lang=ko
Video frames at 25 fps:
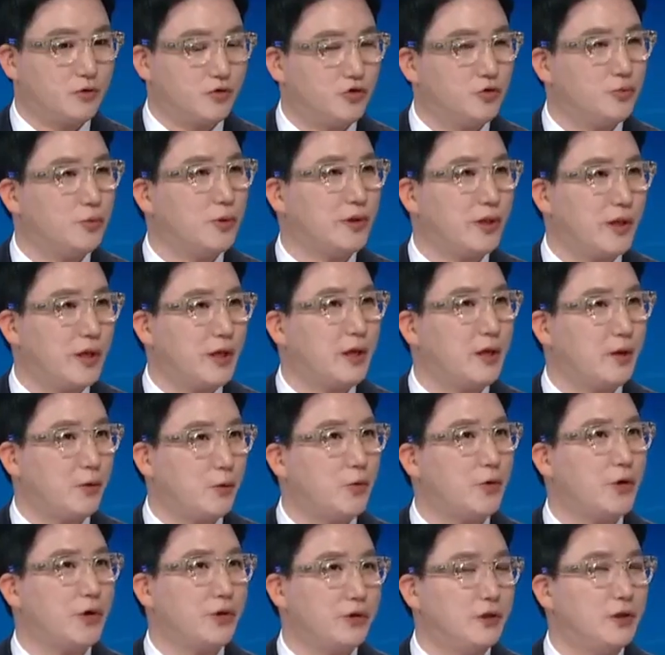두 번의
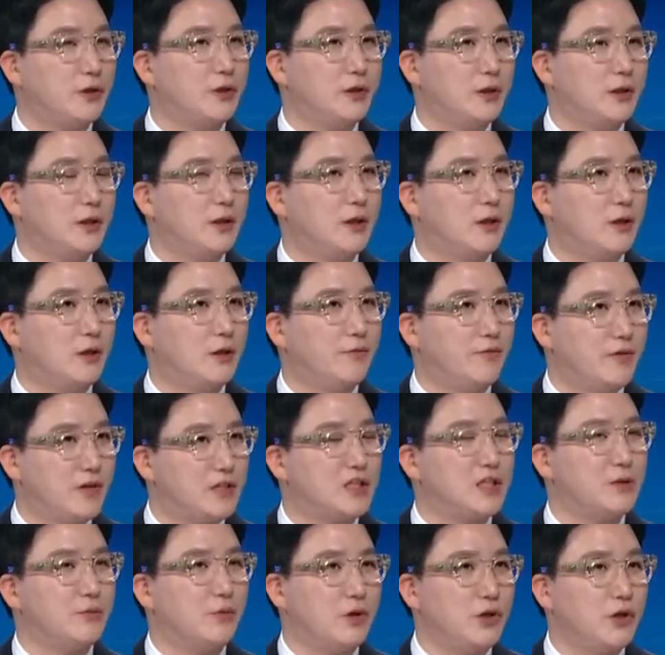공연을 어,
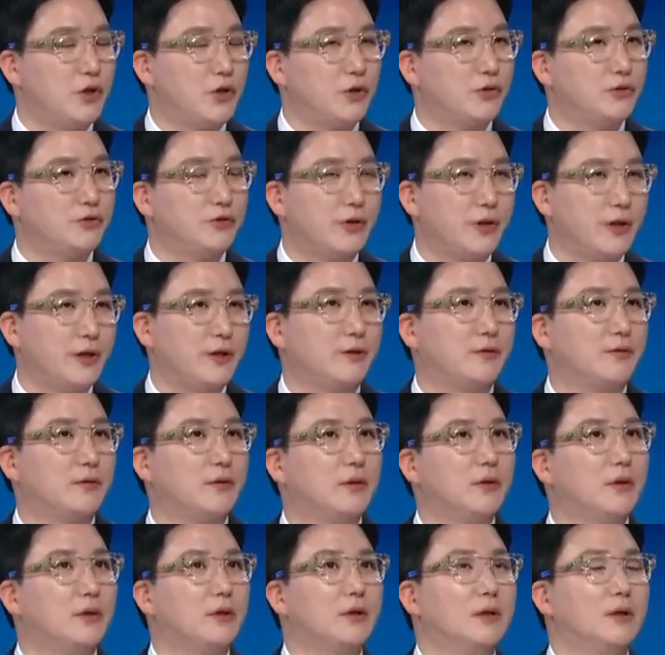페스티벌 열었는데요.
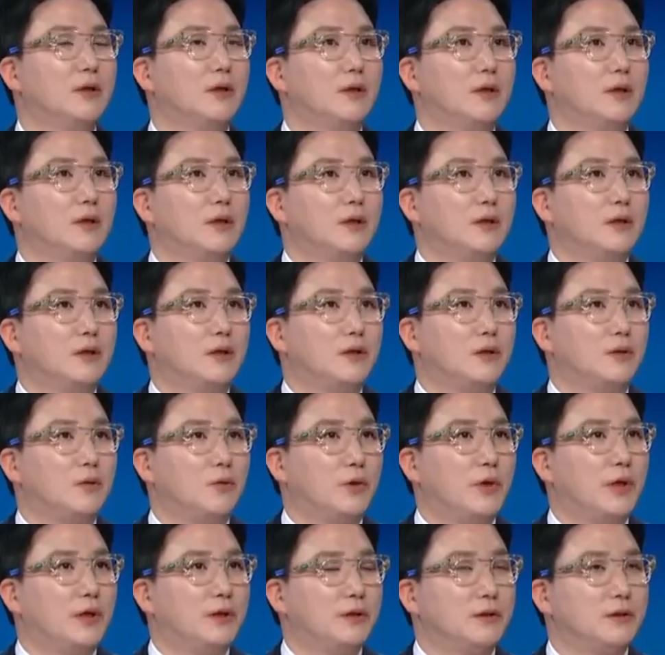어,
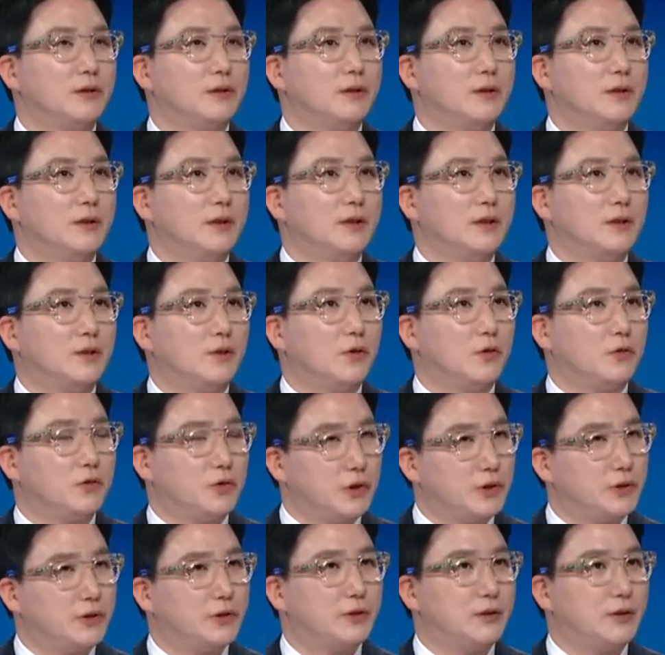올해는
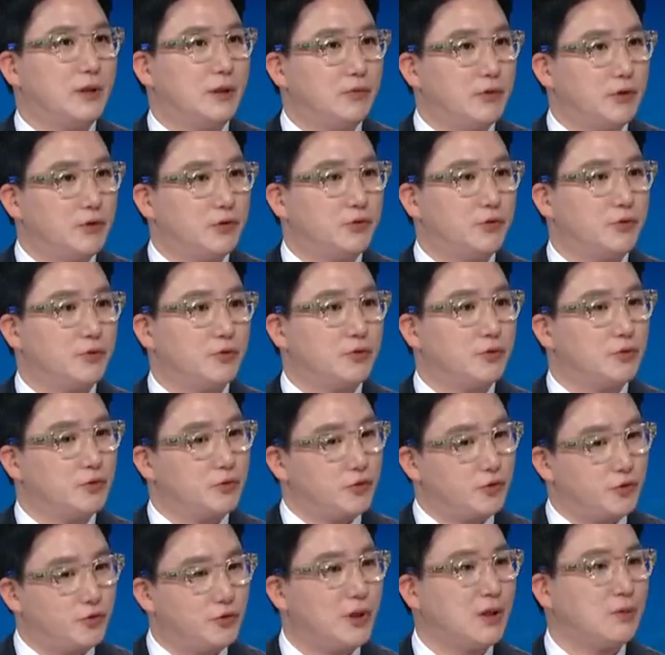어쨌든 아무래도
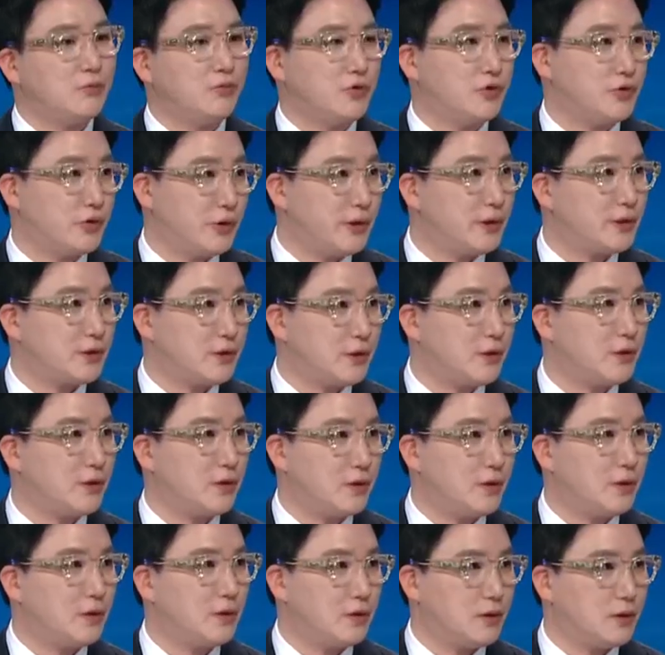
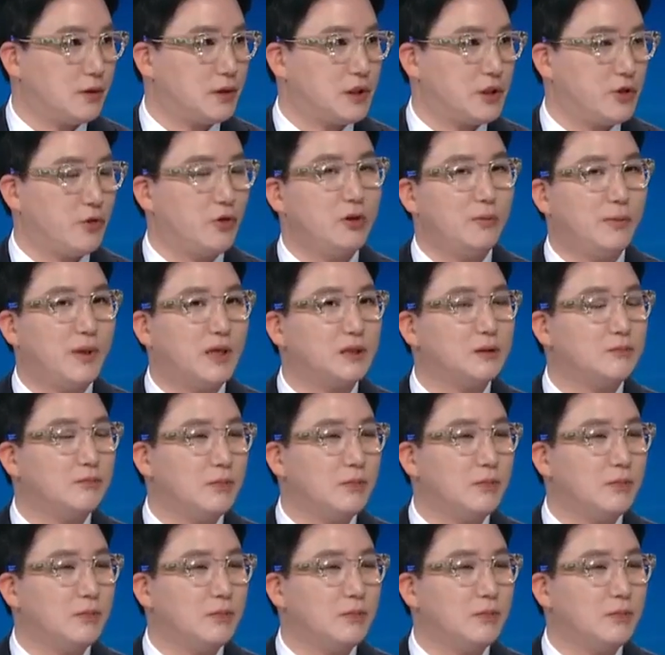중앙부처에서 어, 지원을 받은